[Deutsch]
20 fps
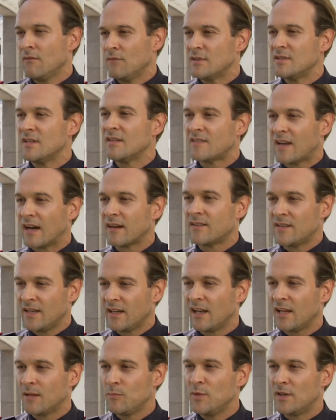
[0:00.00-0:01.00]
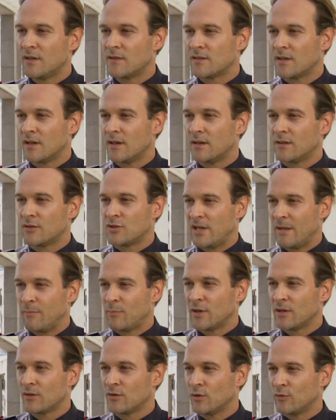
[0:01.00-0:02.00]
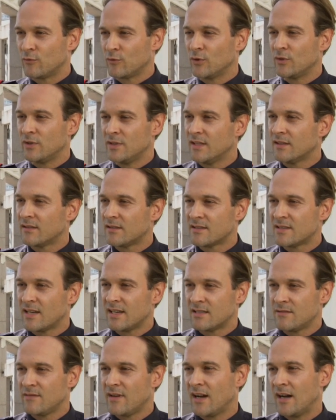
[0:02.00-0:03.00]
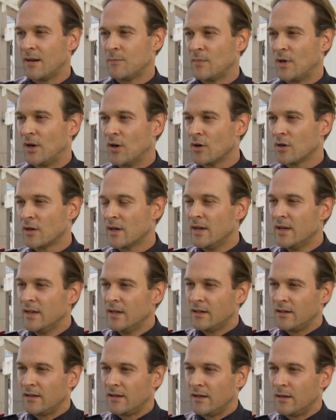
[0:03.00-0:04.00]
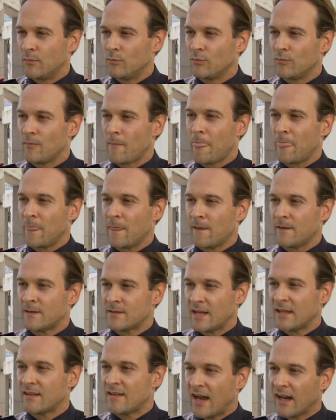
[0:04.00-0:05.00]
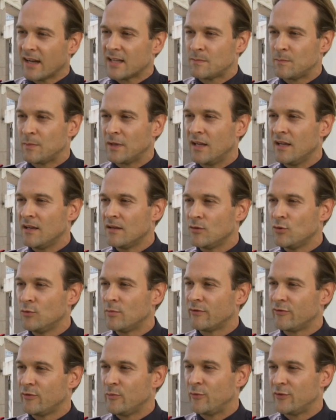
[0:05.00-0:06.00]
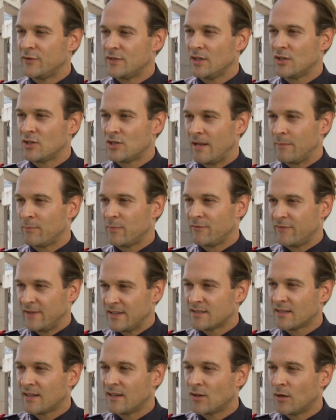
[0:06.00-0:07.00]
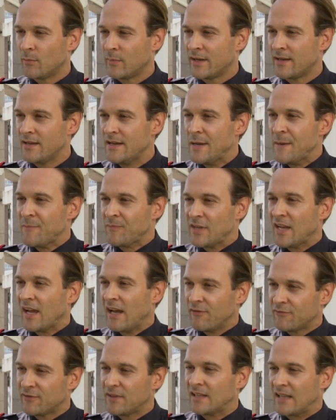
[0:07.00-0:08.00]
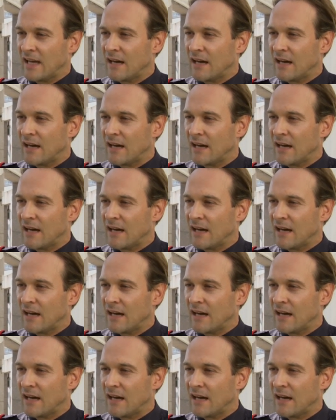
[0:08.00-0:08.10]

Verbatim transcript: Wir sind tagtäglich mit äh, Schleppern konfrontiert. Das heißt, wir haben auch ähm, seit Jahresbeginn über 50 Schlepper festgenommen, die Hälfte